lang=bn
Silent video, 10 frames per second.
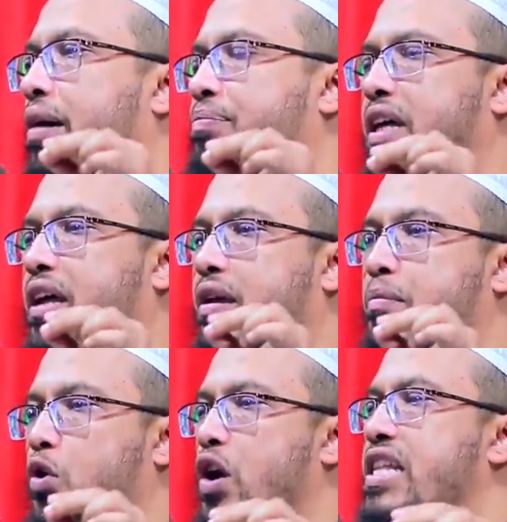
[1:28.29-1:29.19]
আপনার
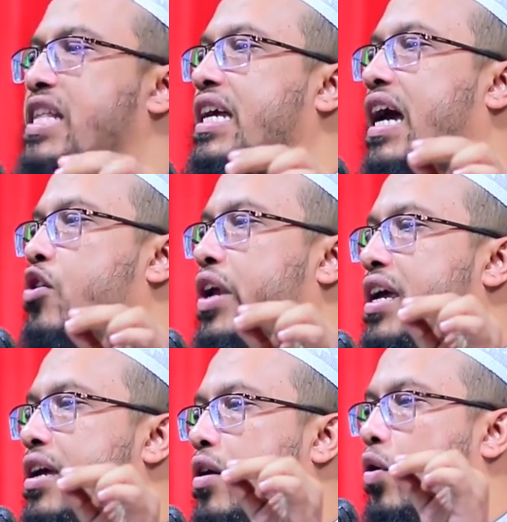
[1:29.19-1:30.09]
মূলনীতির কারণে
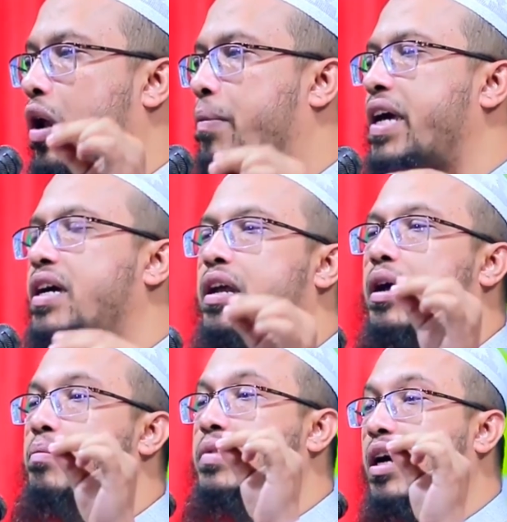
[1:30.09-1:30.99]

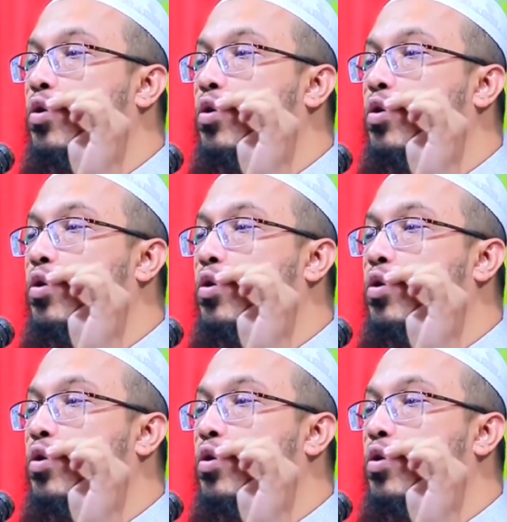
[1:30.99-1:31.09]
ওলামায়করাম